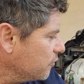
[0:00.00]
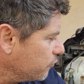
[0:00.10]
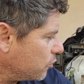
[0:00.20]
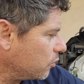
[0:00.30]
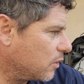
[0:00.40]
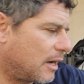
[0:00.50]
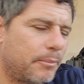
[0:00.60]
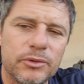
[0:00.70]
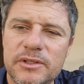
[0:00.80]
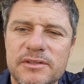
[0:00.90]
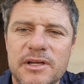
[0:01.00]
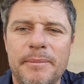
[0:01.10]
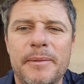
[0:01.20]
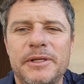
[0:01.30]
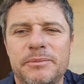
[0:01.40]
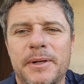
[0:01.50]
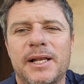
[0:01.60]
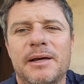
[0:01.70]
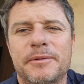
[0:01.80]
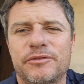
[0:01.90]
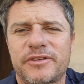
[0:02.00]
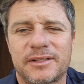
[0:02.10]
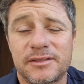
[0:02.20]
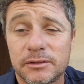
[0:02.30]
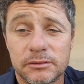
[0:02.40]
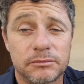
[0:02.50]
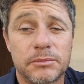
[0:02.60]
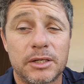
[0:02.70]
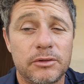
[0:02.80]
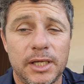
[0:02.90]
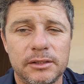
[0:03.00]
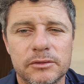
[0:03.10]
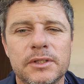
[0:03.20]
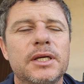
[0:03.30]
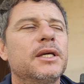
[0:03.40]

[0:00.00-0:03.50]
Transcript: Vou colocar a ponta de escapamento para lá para não ficar tão barulhento.